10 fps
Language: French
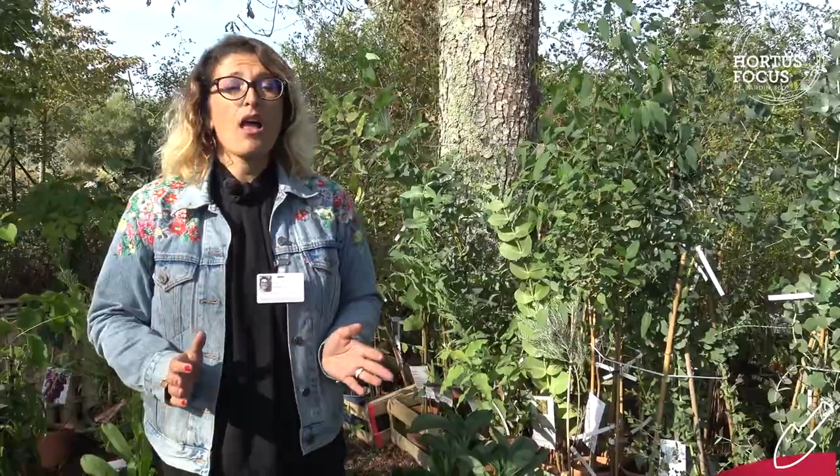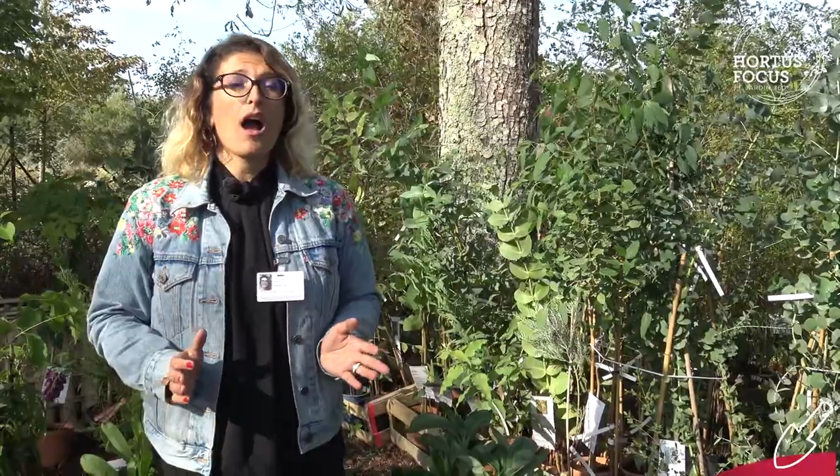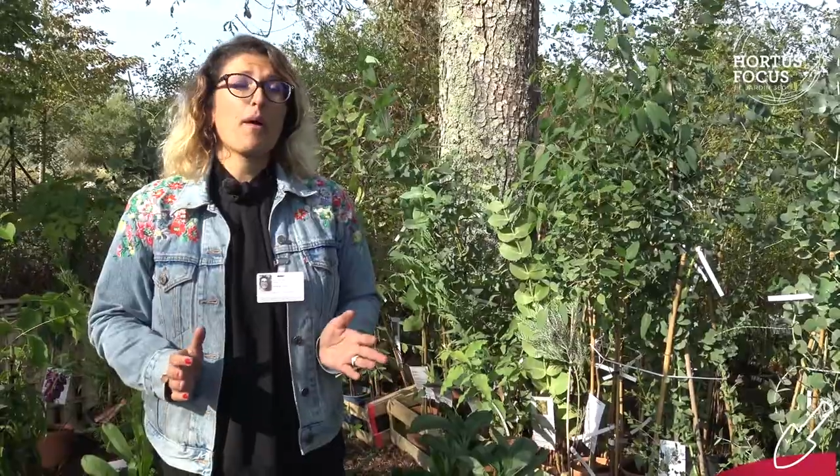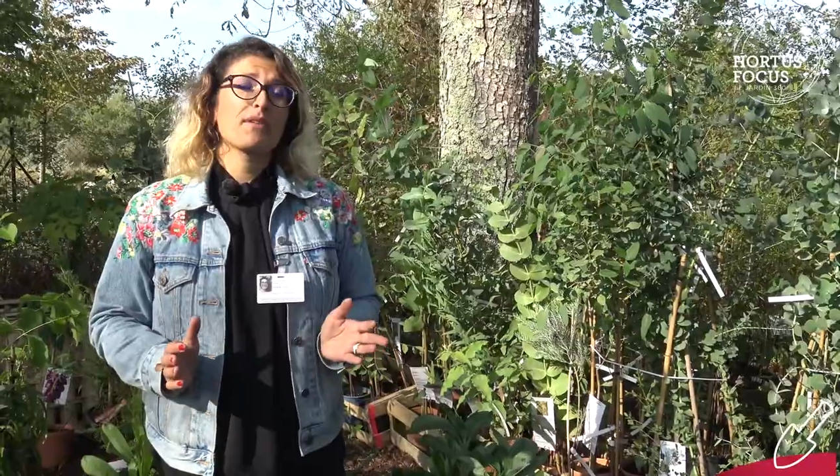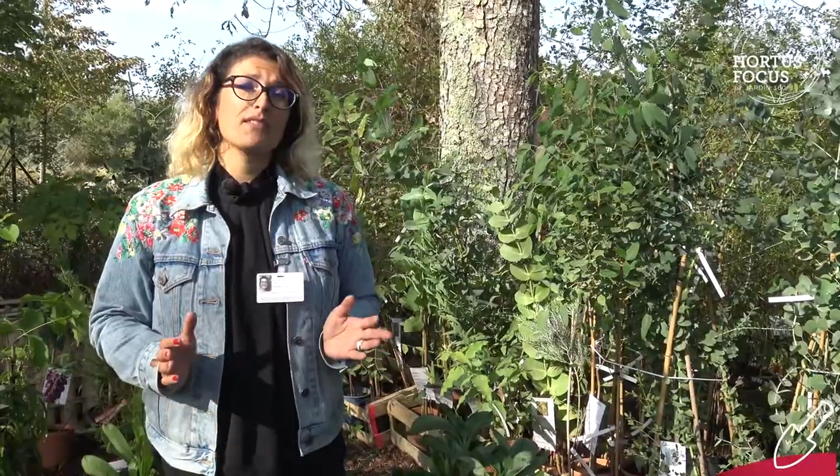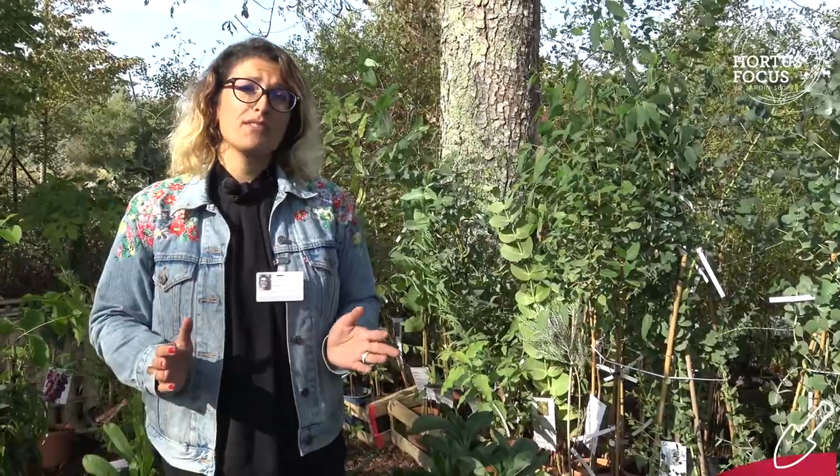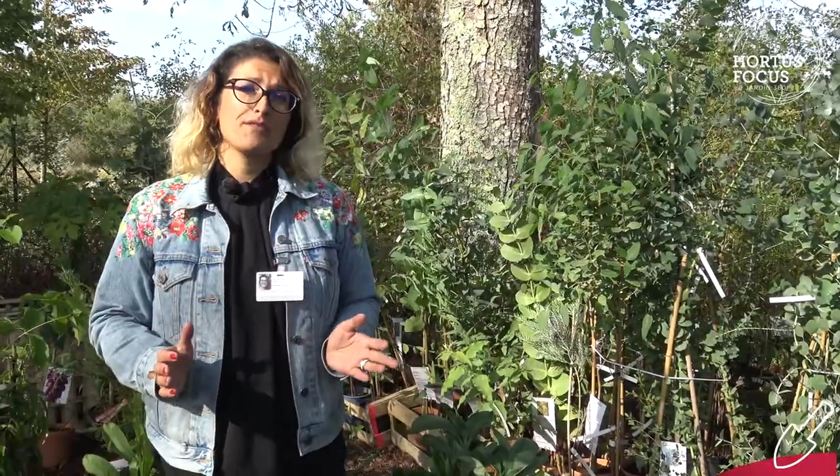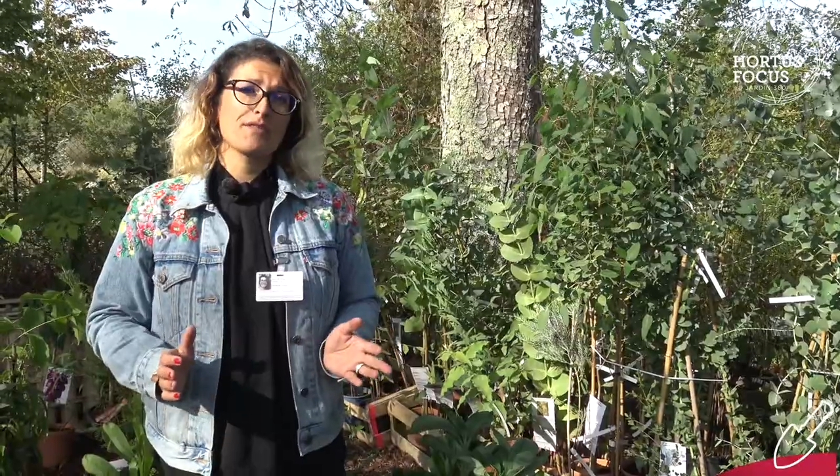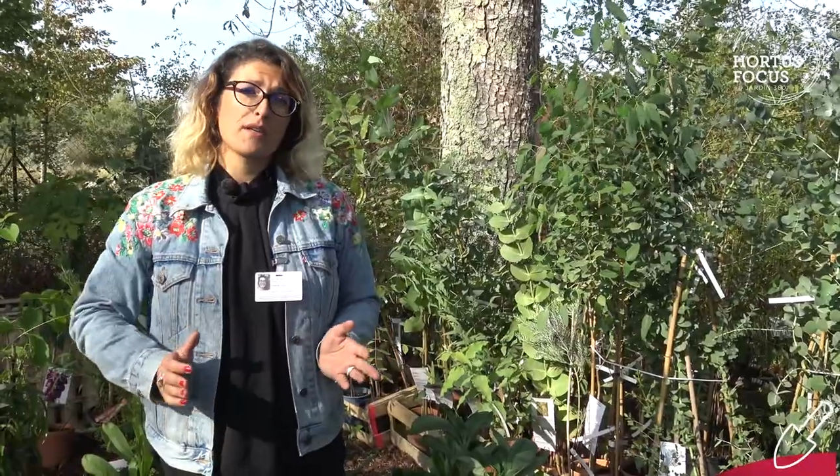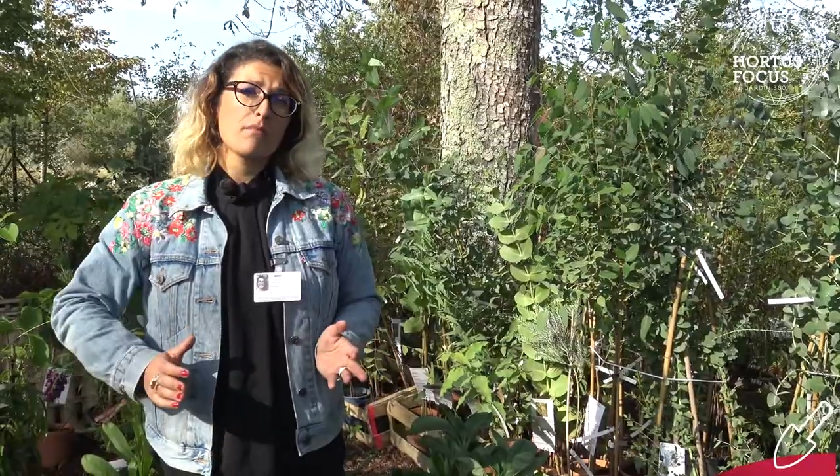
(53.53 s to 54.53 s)
Après, si
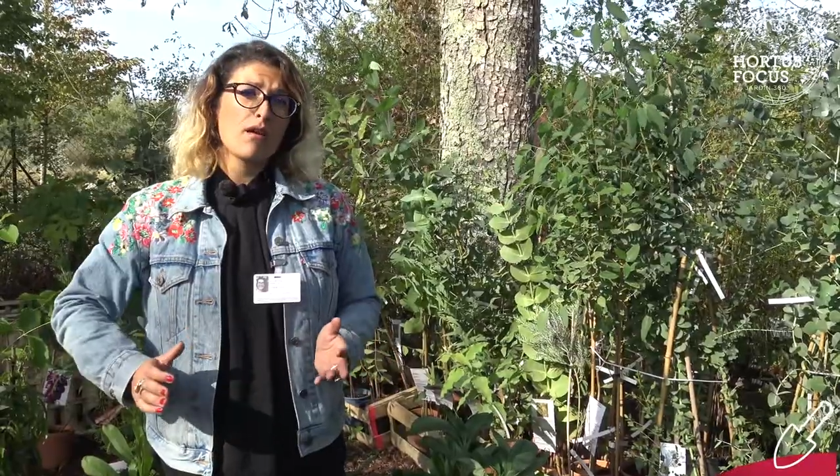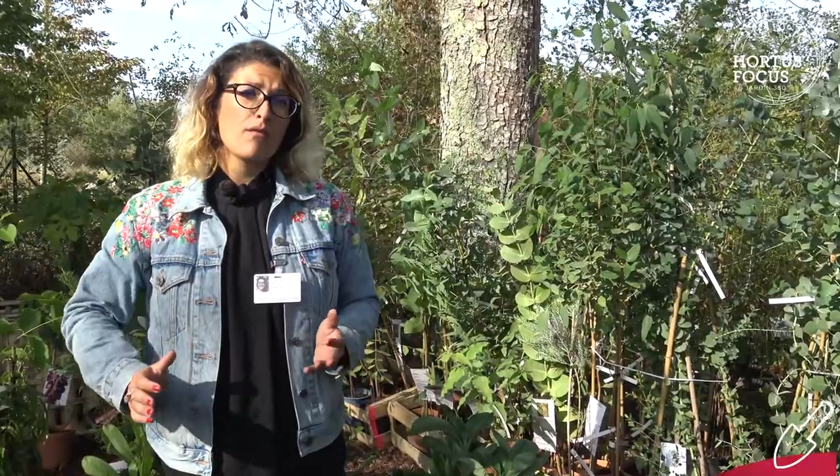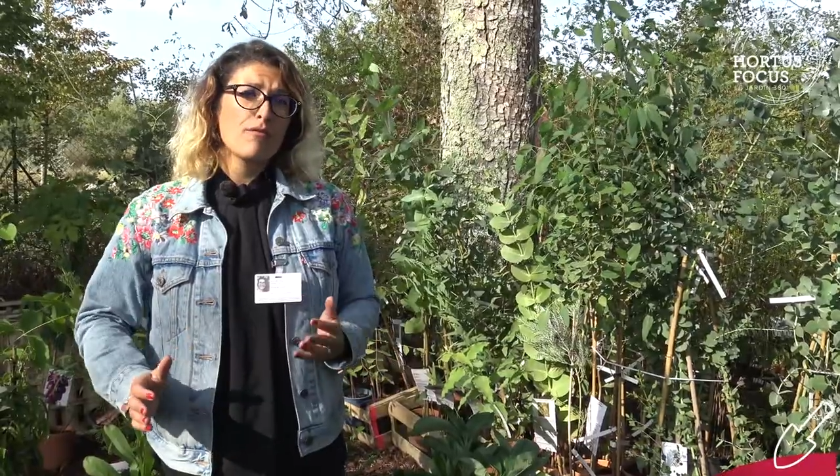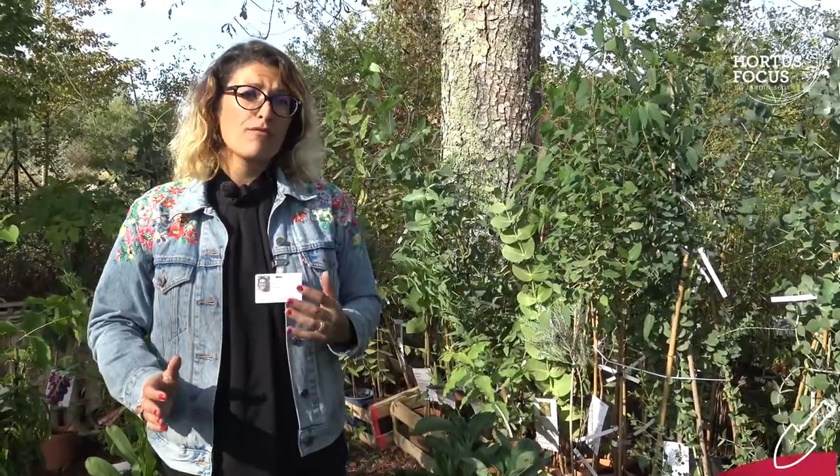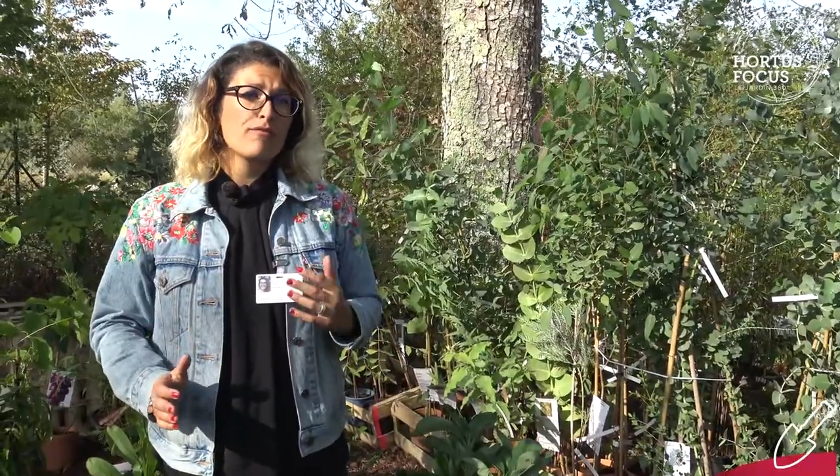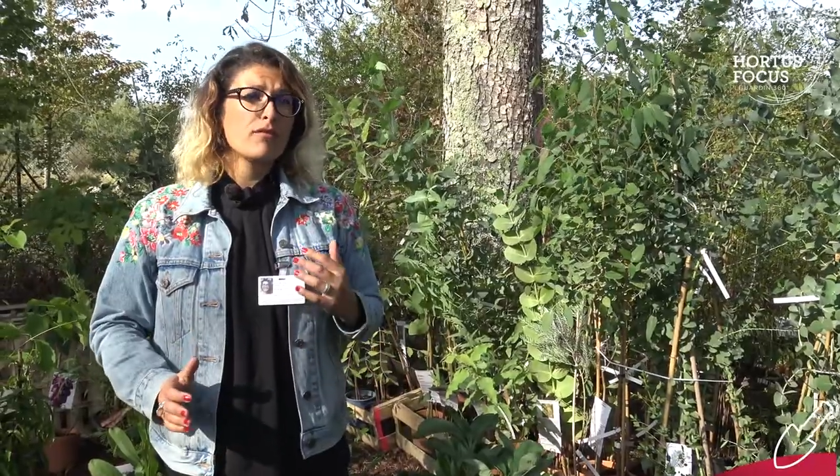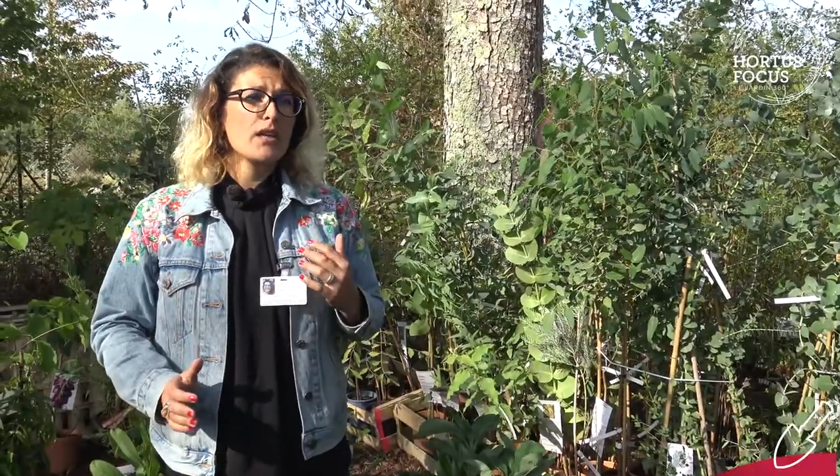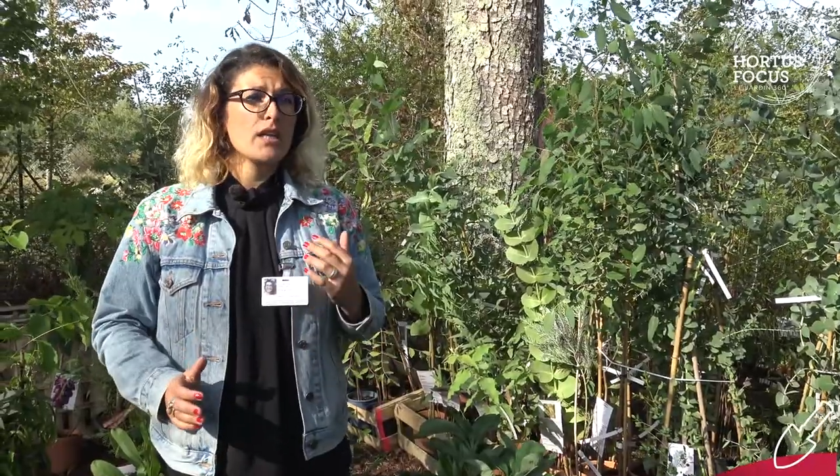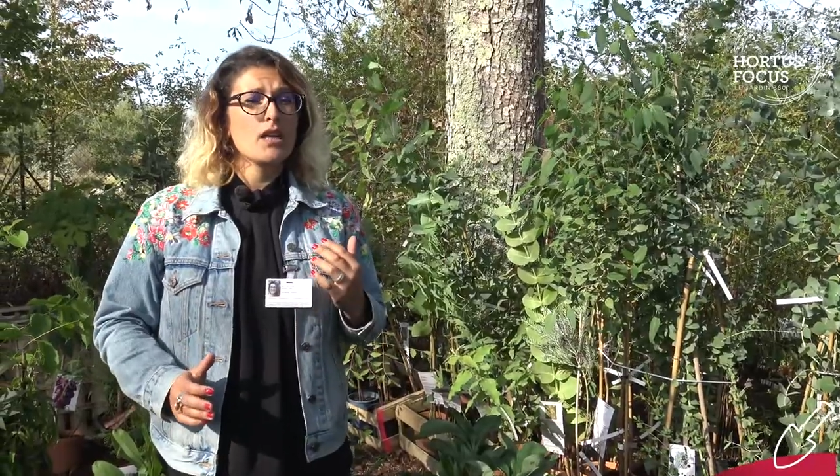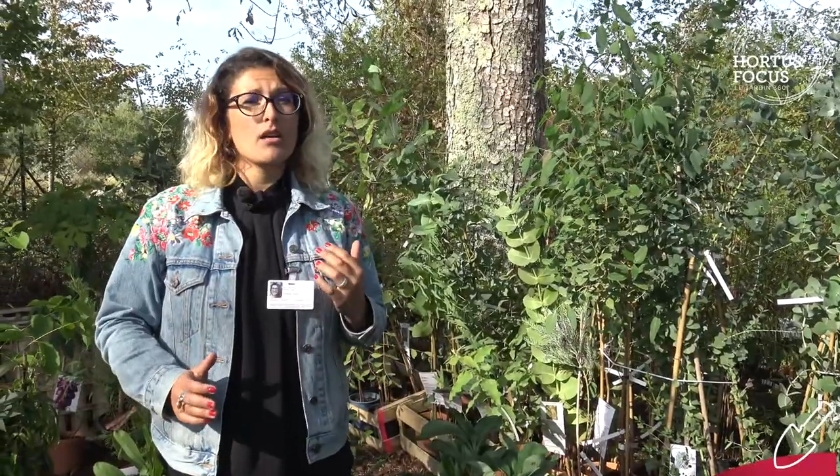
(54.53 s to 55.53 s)
vraiment vous
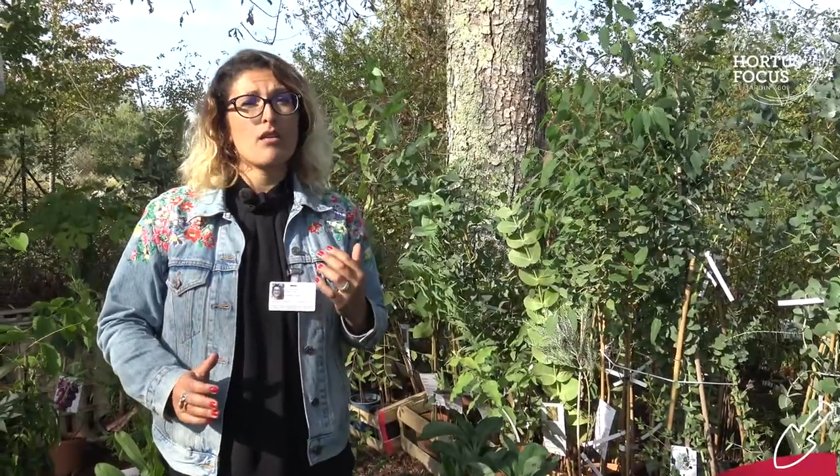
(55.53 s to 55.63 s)
voulez,